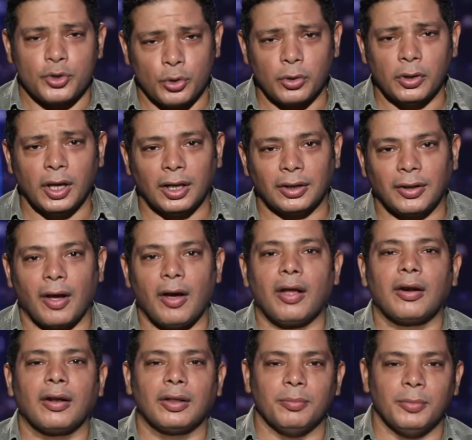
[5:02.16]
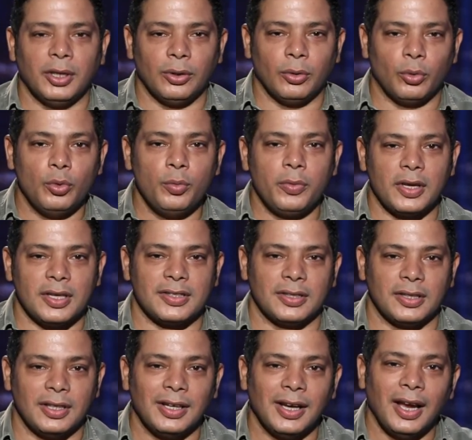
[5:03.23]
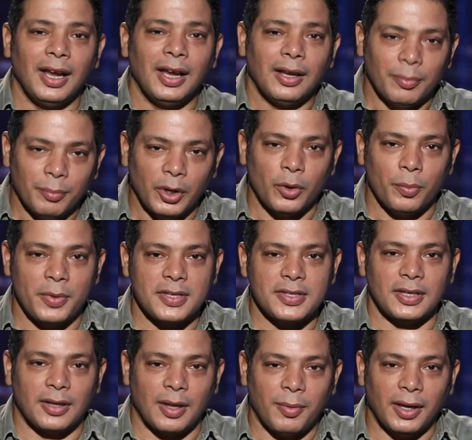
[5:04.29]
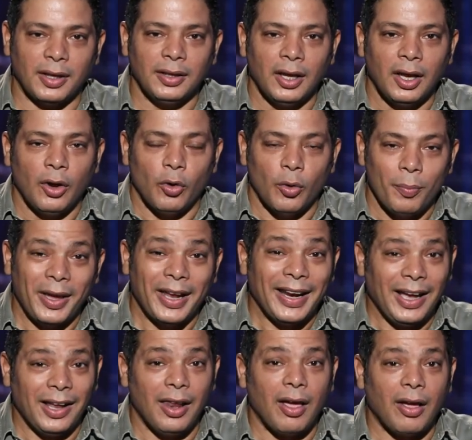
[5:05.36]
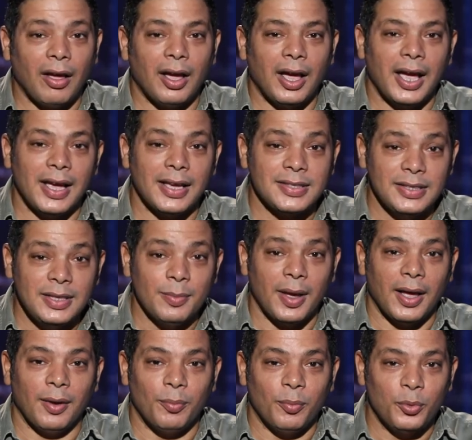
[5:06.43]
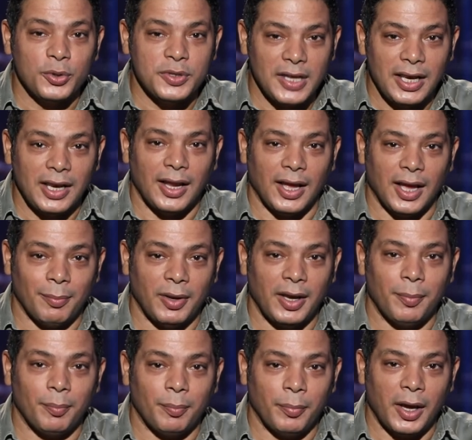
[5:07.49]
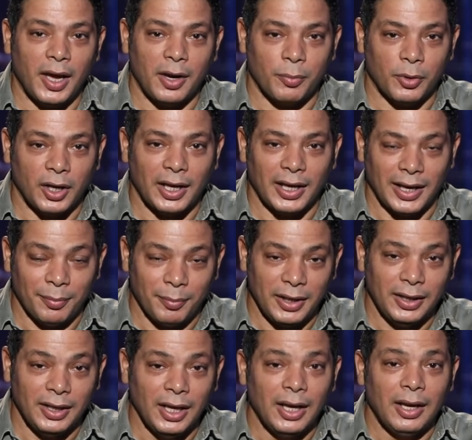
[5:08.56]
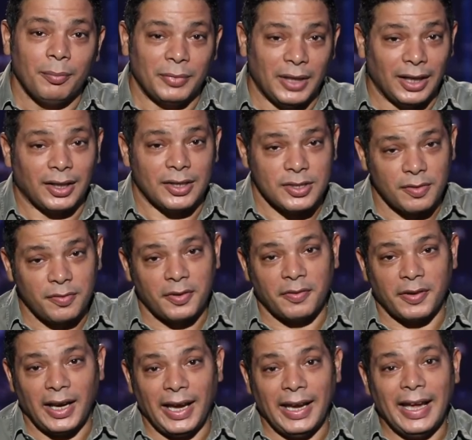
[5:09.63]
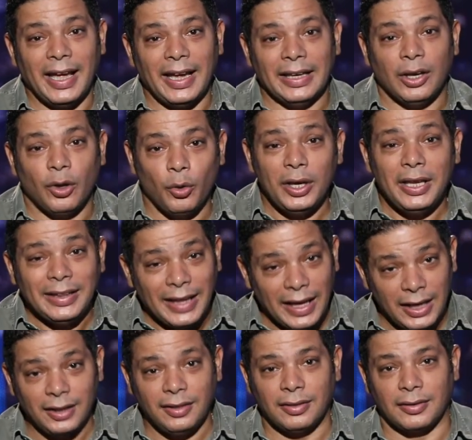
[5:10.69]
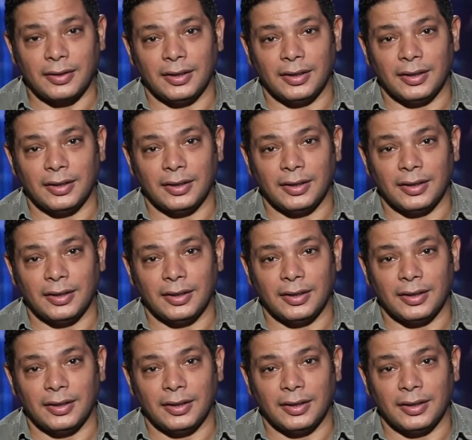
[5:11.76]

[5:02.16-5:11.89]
برشلونه تجرد من نجوم كثير منهم ميسي طبعا وامبارح لقى هزيمه مذله امام بايرن ميونخ الالماني 3-0 فالحقيقه ان الجون الثالث